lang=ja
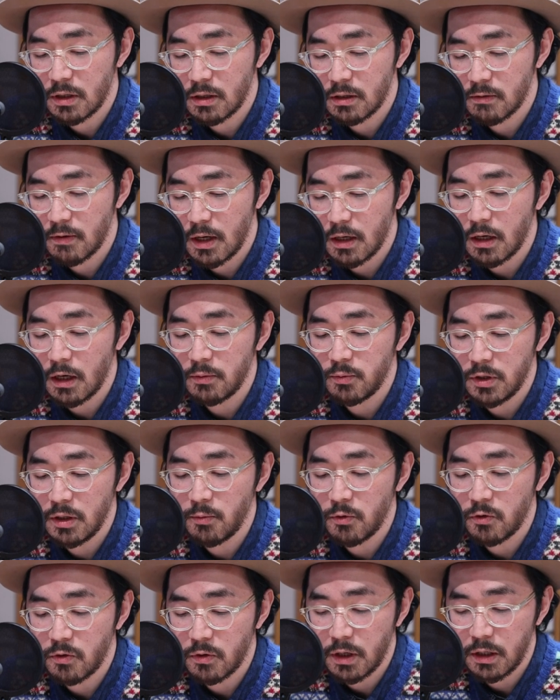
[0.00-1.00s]
あのアーカイブで
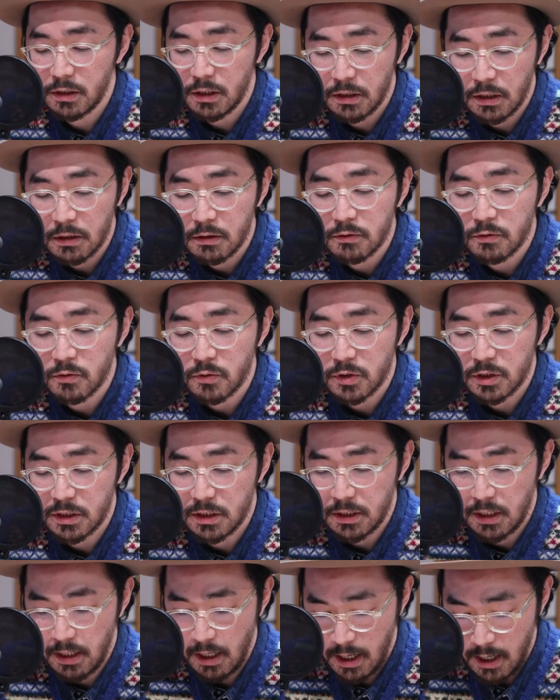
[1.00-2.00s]
もご覧いただくとし
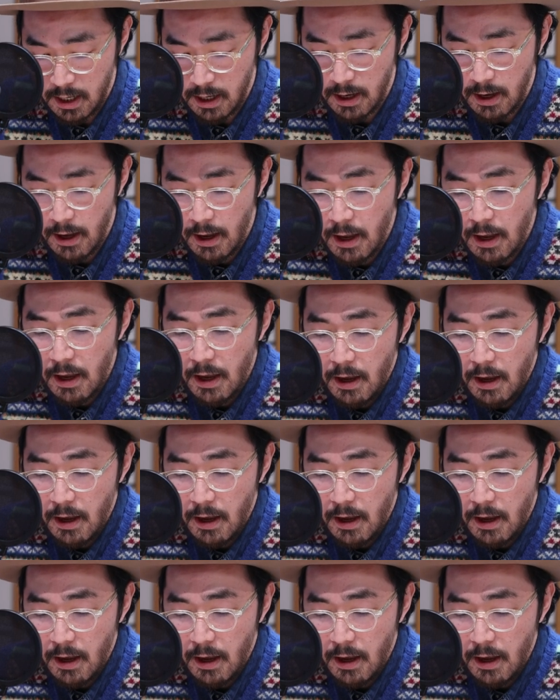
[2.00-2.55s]
て、うんうん、